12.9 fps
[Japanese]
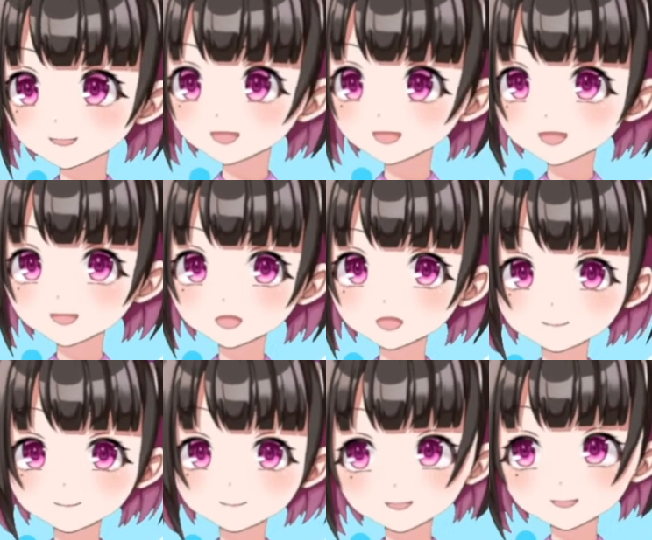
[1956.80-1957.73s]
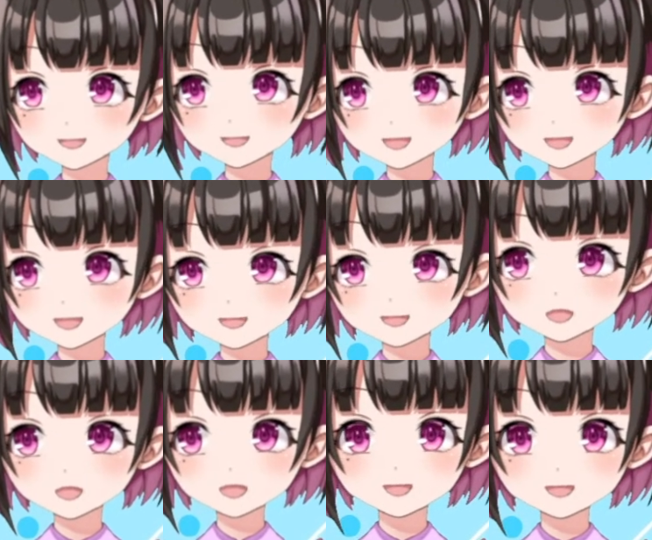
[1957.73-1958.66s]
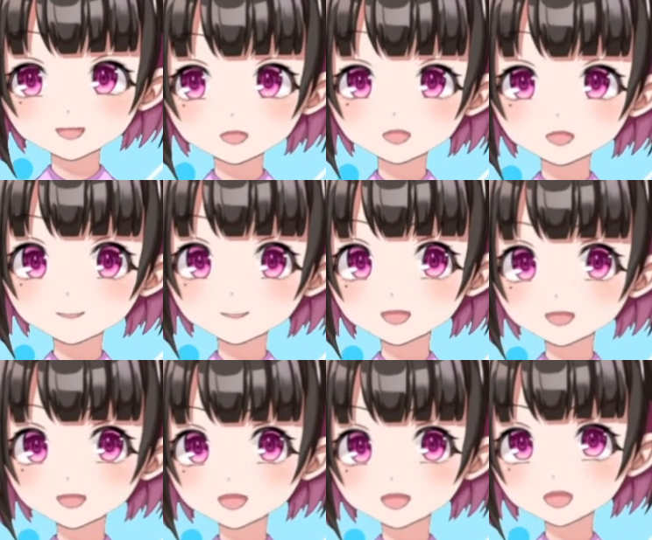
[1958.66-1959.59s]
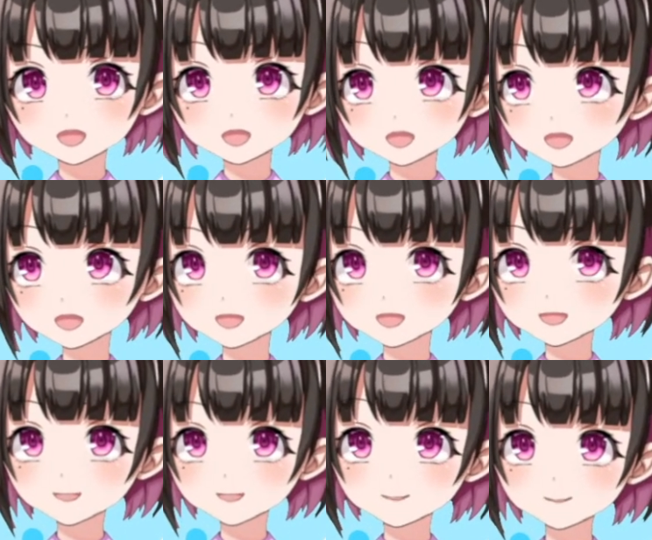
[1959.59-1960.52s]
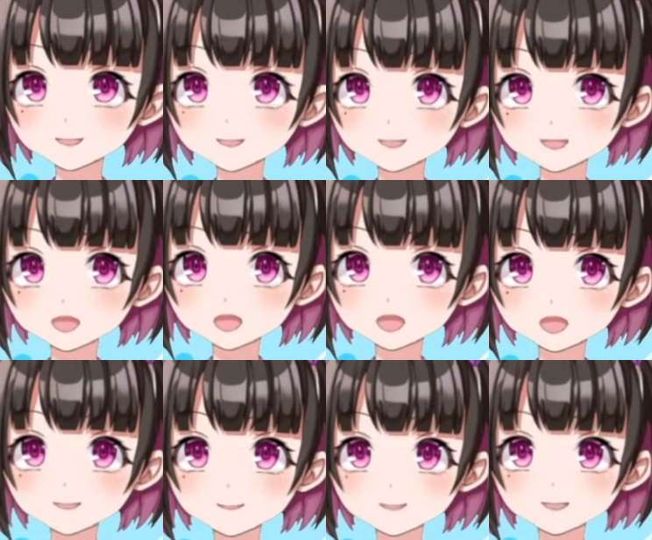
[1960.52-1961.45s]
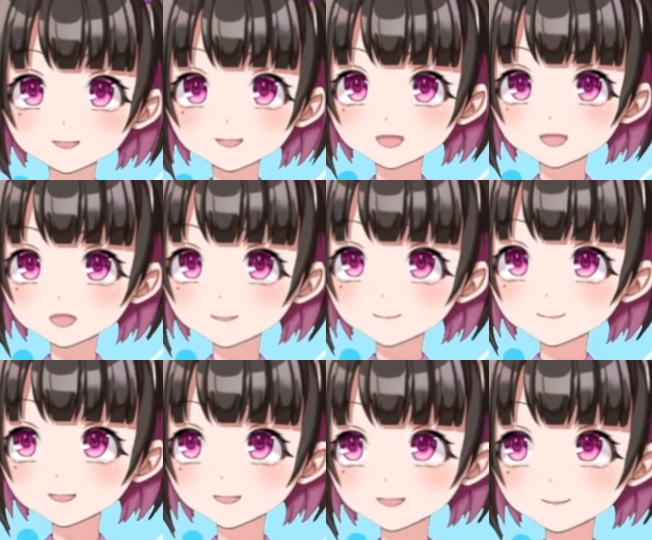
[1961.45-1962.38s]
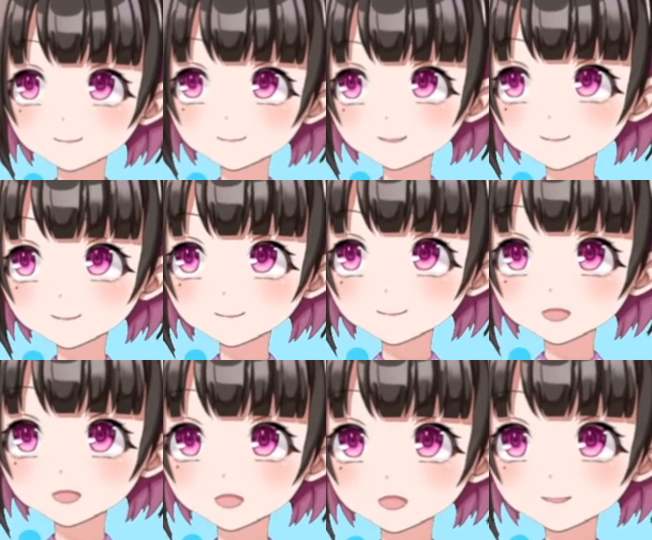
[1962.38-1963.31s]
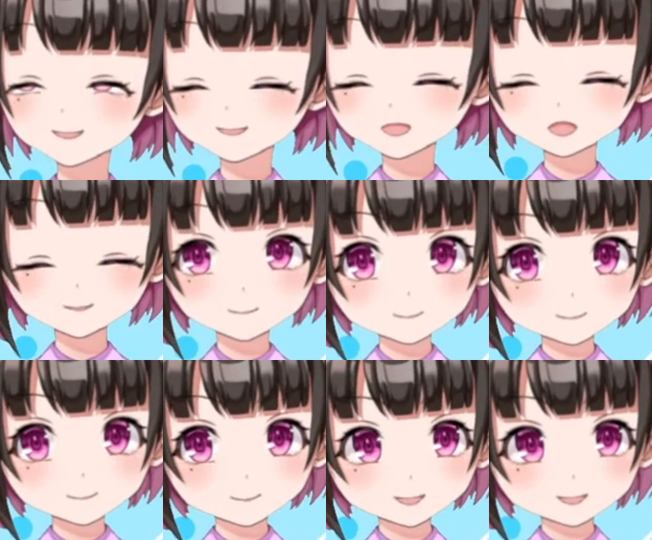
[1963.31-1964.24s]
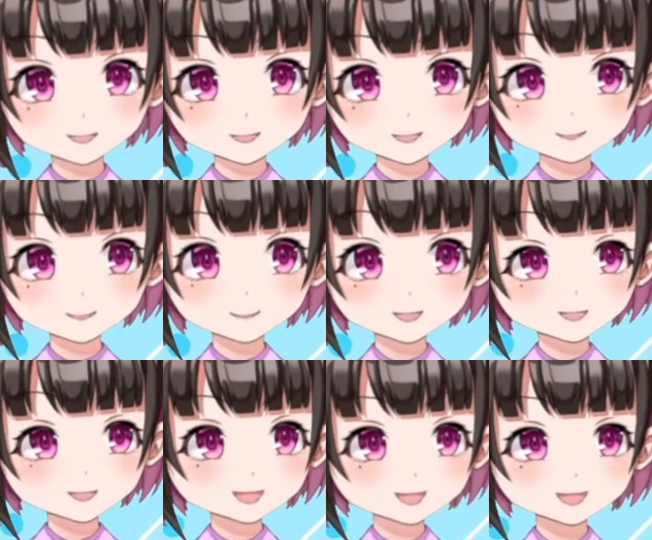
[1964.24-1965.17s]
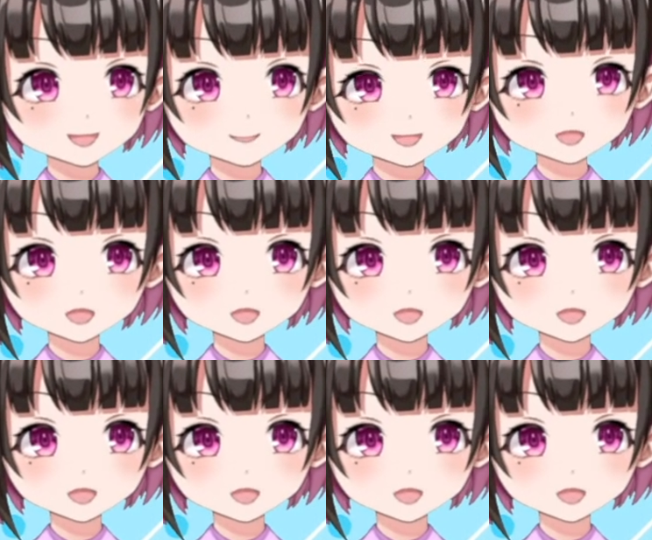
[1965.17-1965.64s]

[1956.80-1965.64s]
手で、少ないパス数で、このシュートチャンスまで持っていく。前半30分です。いいね。ナイスセーブでした。